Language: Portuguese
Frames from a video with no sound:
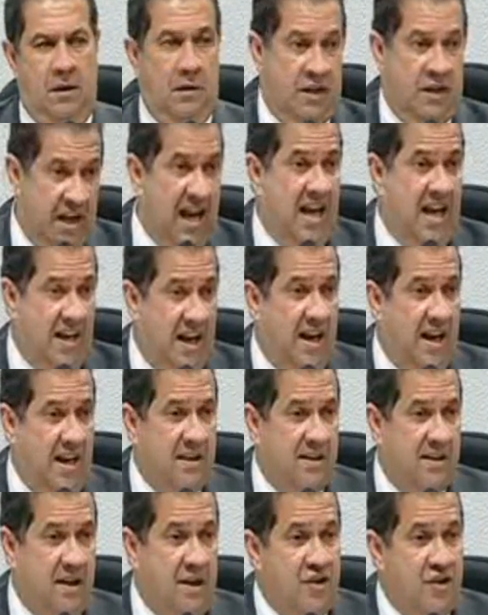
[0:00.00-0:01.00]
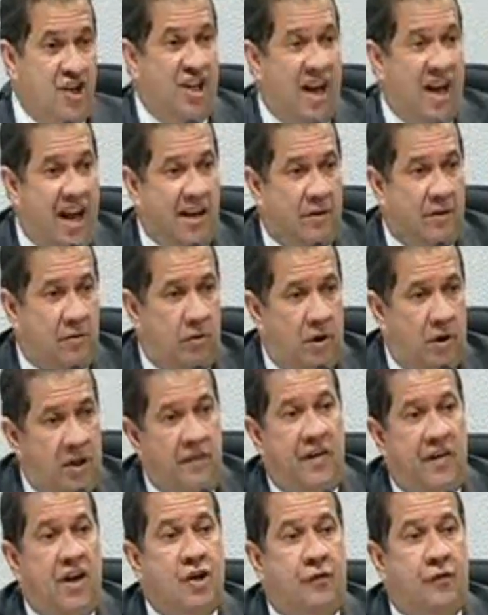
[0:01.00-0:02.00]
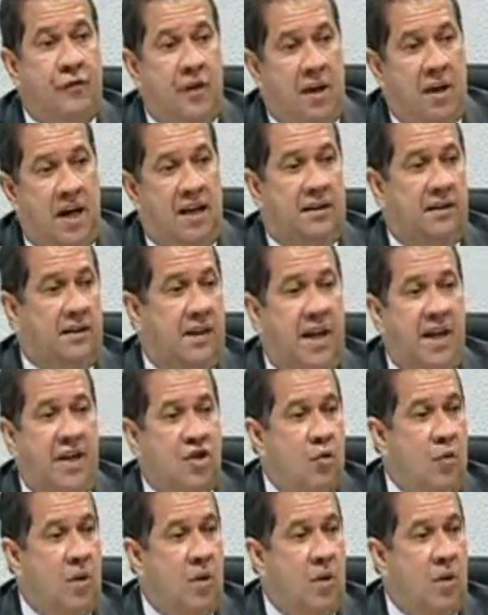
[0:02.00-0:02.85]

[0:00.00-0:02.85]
que era essa, direto, em vez de eu ficar três,